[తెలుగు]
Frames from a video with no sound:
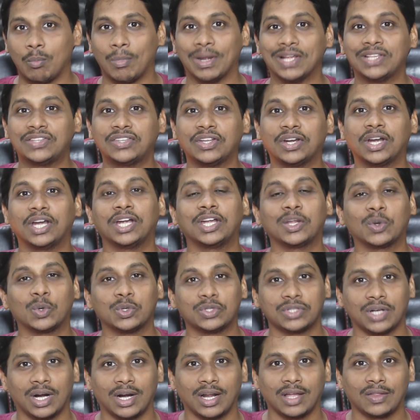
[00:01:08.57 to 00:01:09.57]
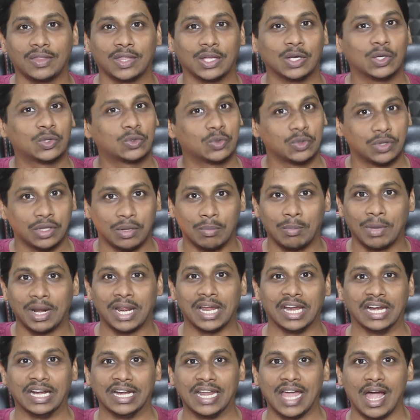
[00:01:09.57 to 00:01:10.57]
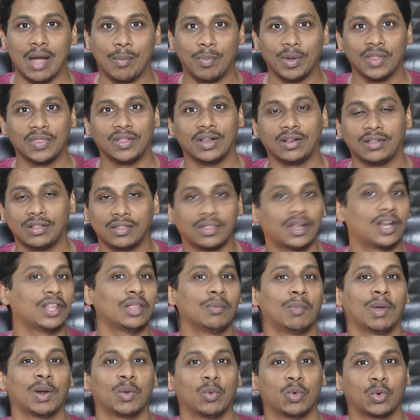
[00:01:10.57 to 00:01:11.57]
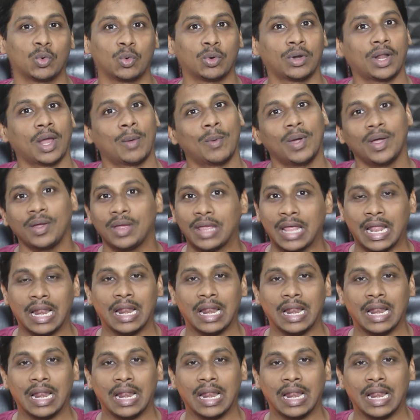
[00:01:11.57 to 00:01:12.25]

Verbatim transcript: మంచి రేటింగ్ వచ్చినట్టయితే తెలుస్తుంది మన ఇండియా యాప్ అని తెలిసిన తర్వాత మనం ఊరుకుంటామా